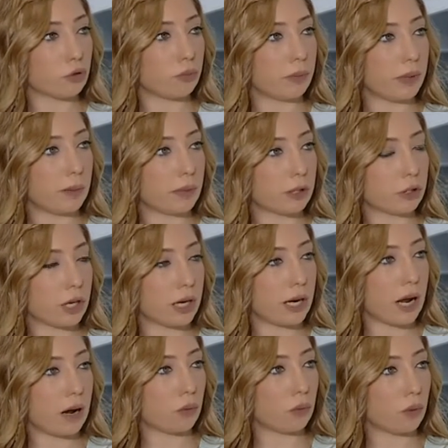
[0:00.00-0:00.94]
بمجال
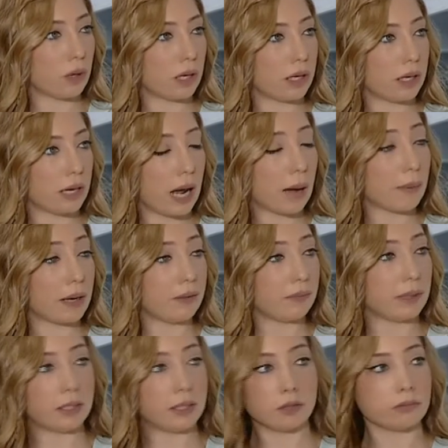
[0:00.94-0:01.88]
او
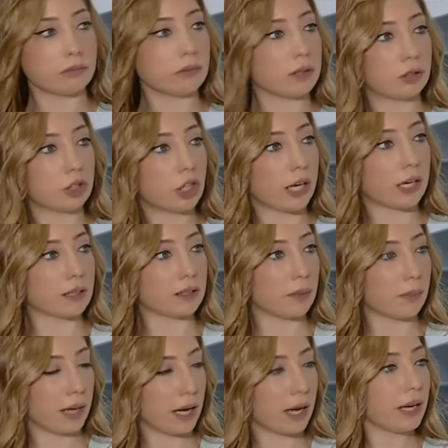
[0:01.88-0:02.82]
العمل بشكل
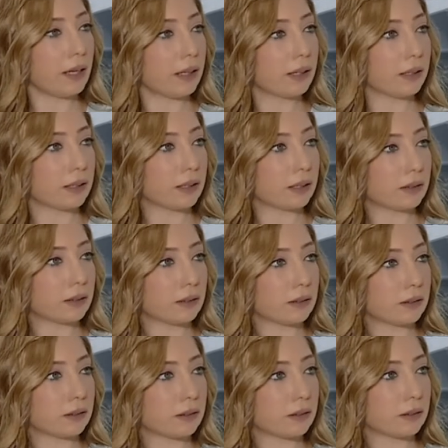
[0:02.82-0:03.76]
طبيعي؟ لا
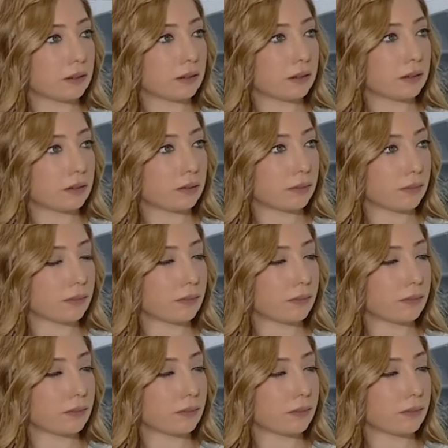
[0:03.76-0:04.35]
اول شيء